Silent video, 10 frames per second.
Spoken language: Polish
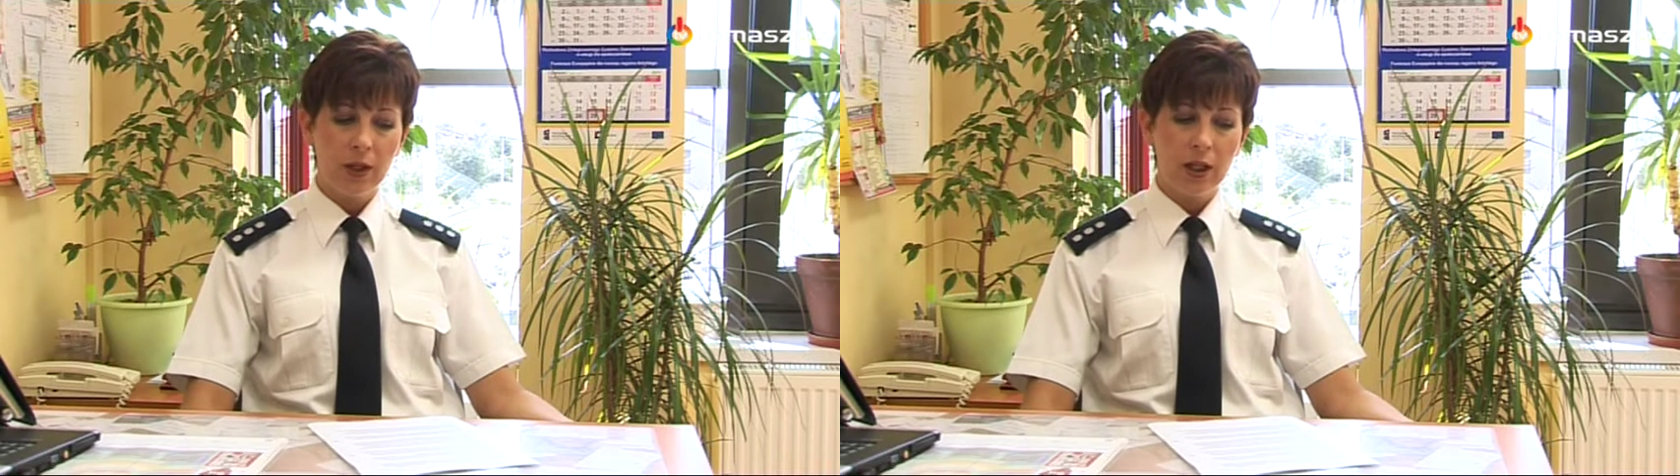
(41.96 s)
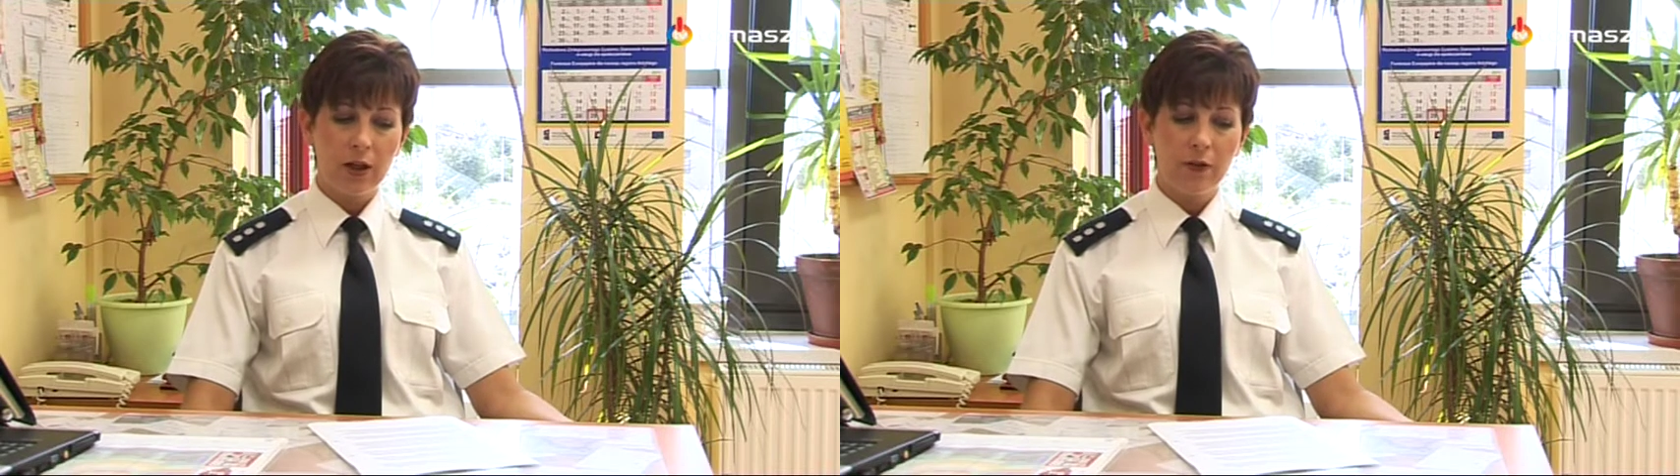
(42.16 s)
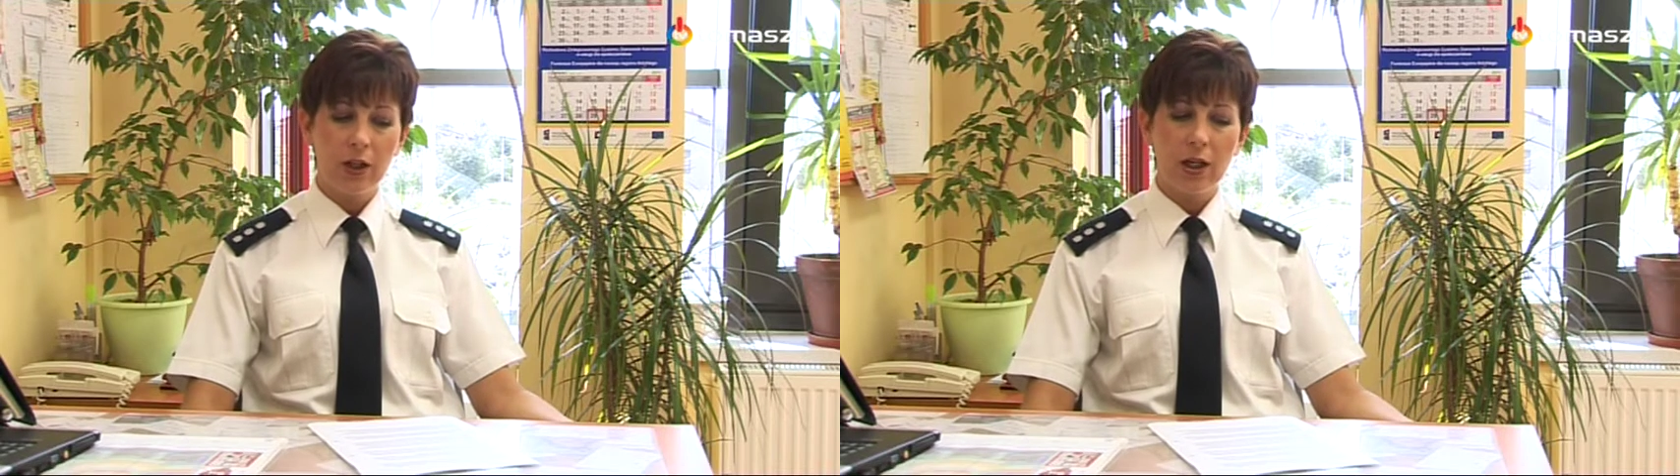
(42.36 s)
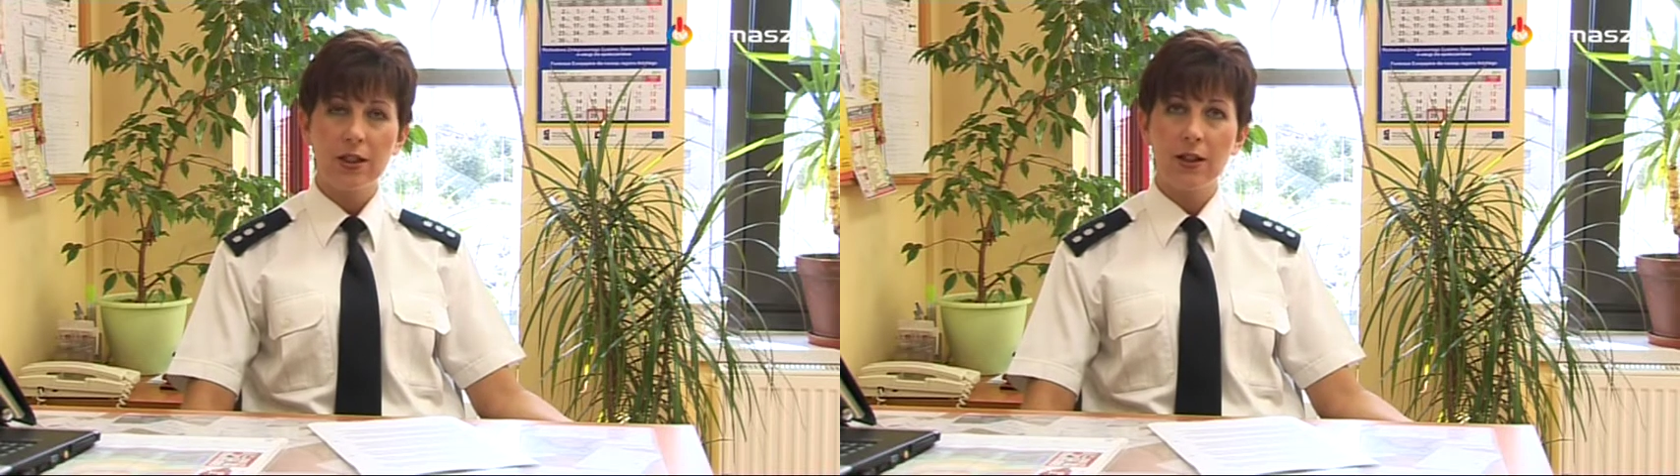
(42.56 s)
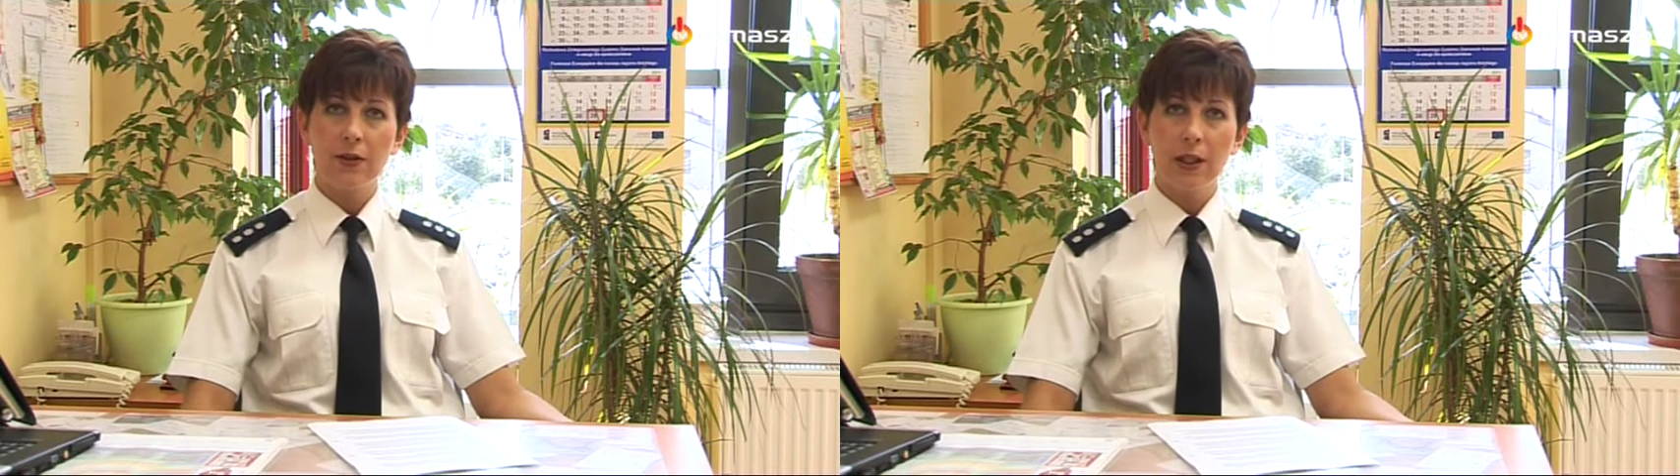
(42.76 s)
Jak wynika
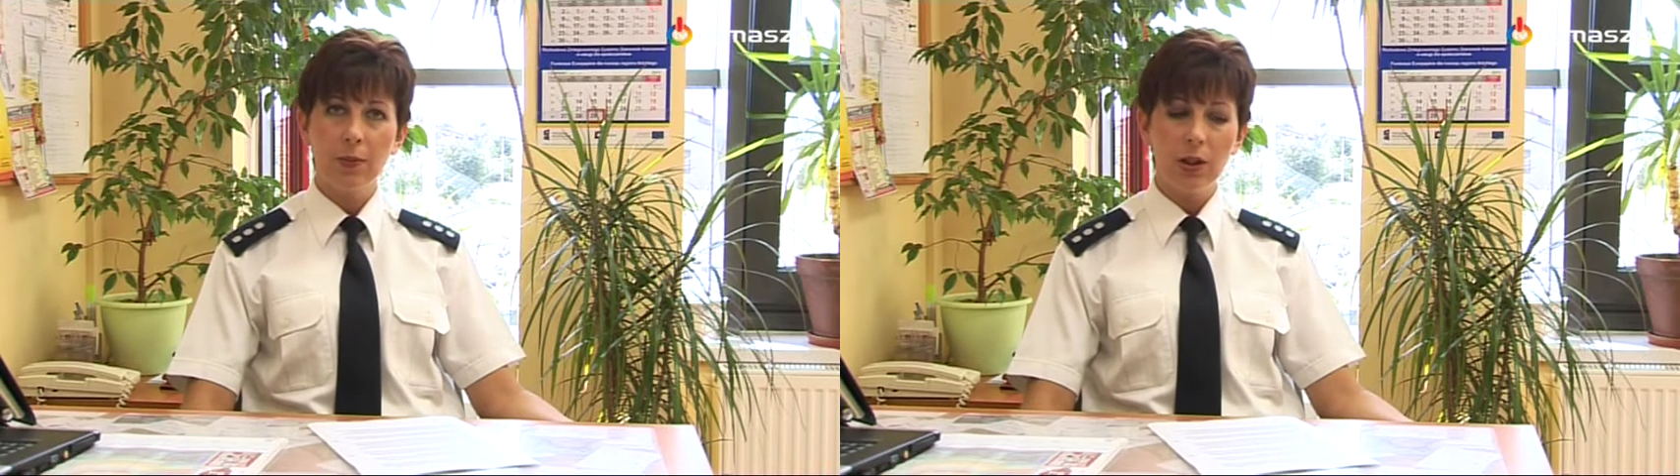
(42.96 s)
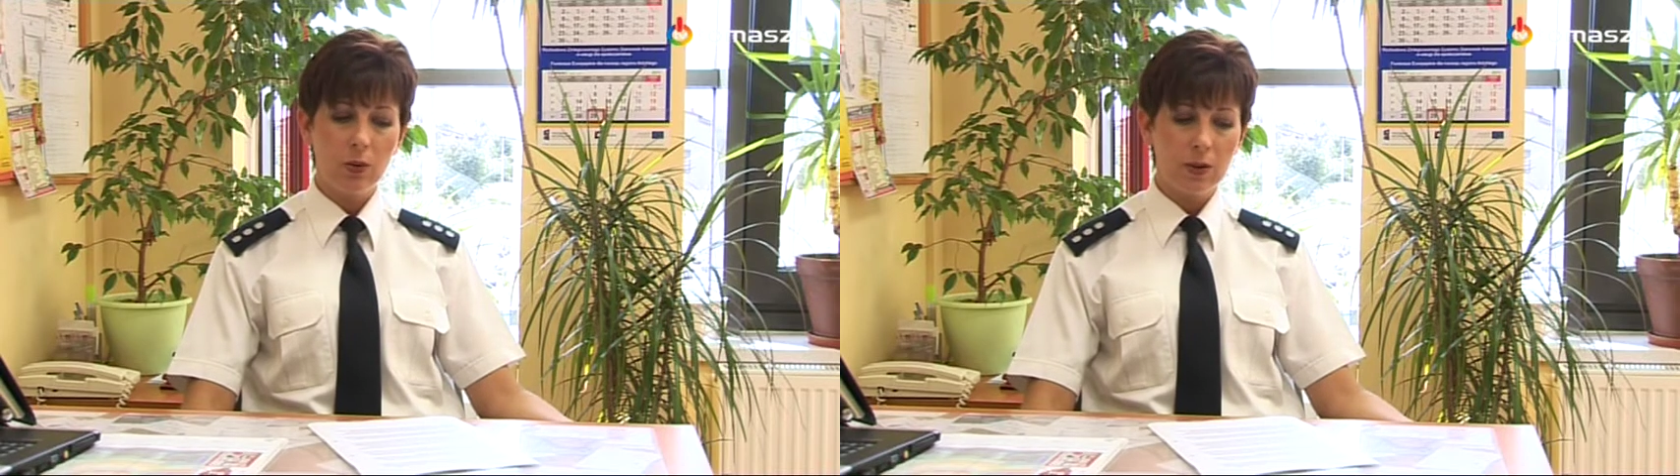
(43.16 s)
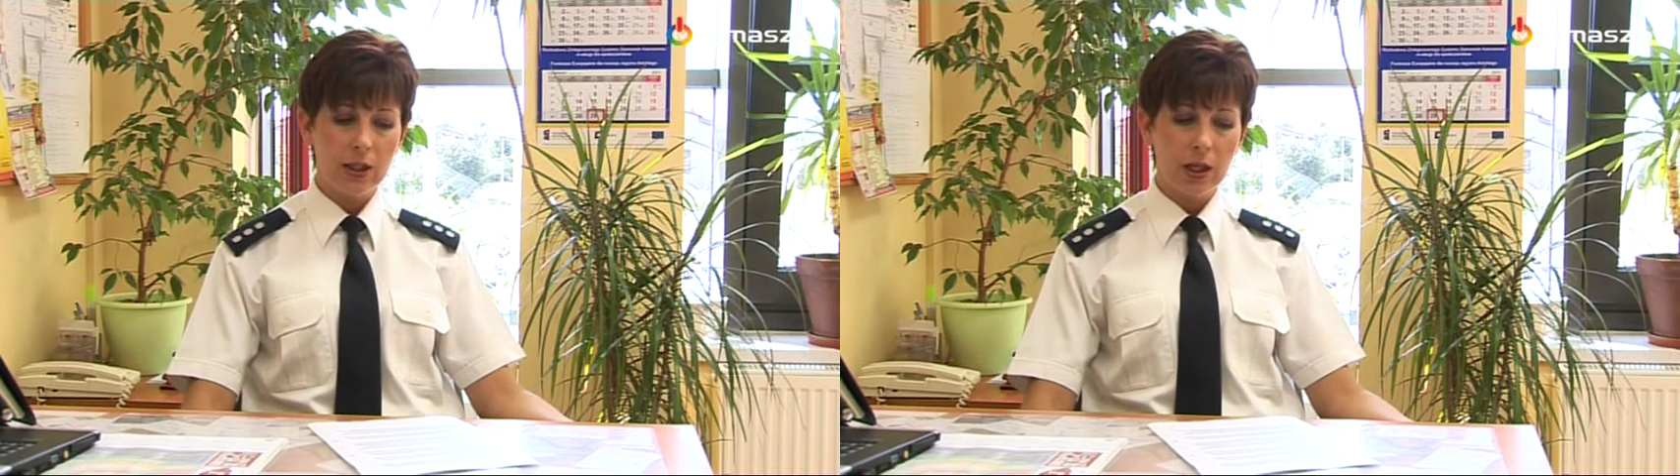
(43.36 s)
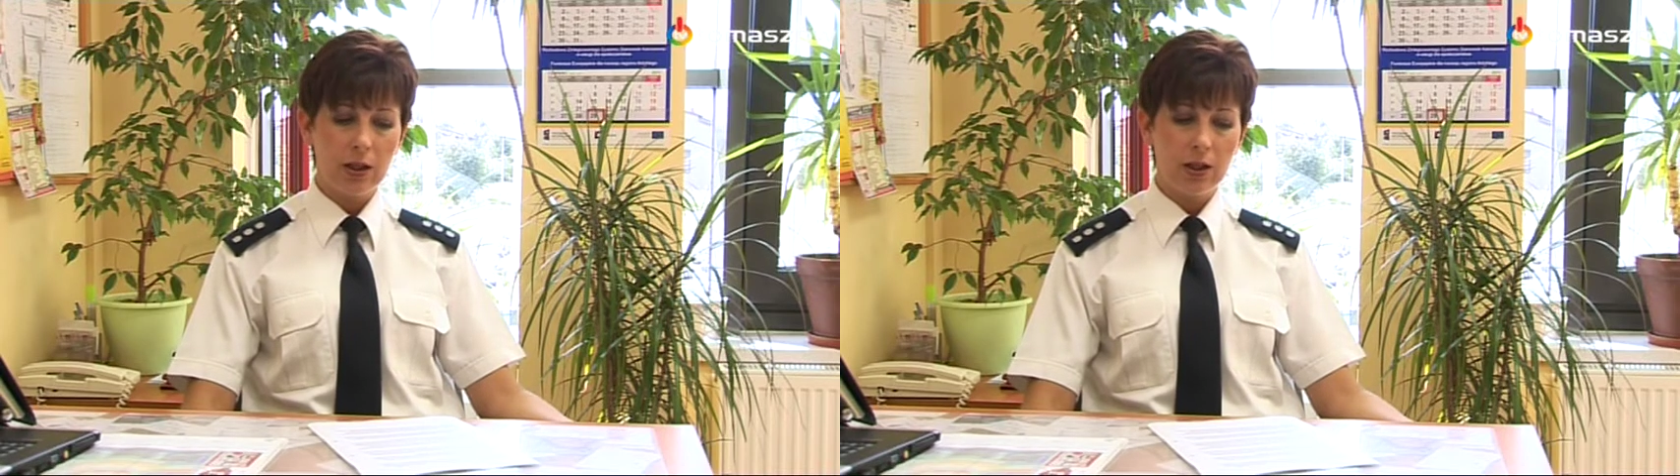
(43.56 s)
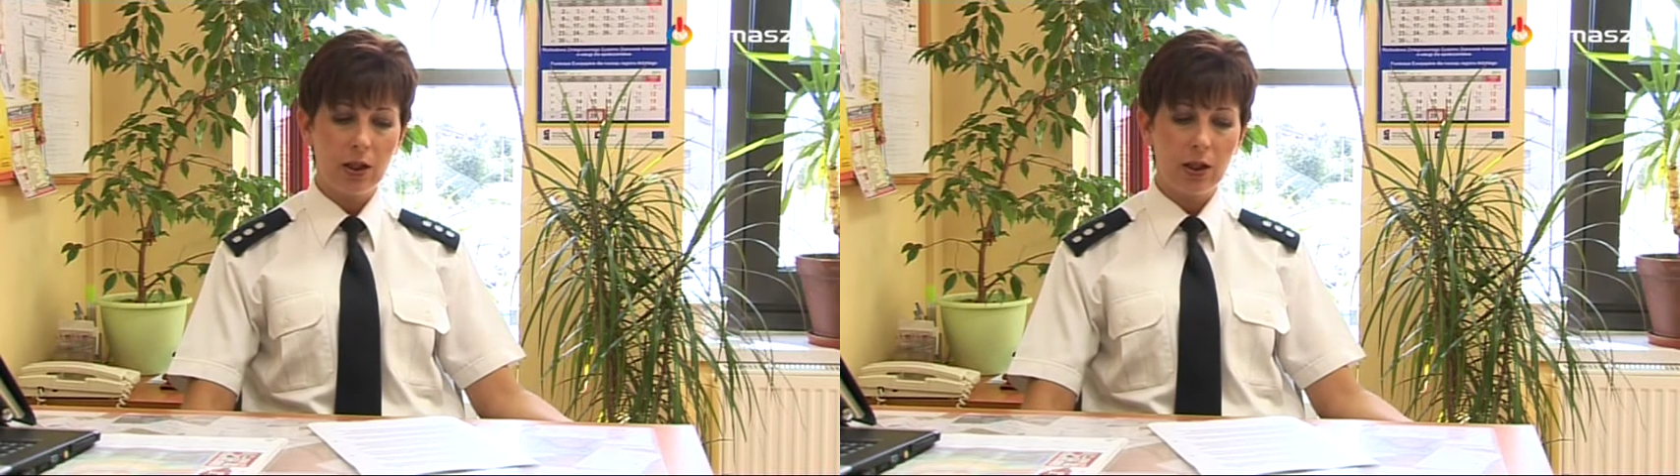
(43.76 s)
ze wstępnych ustaleń,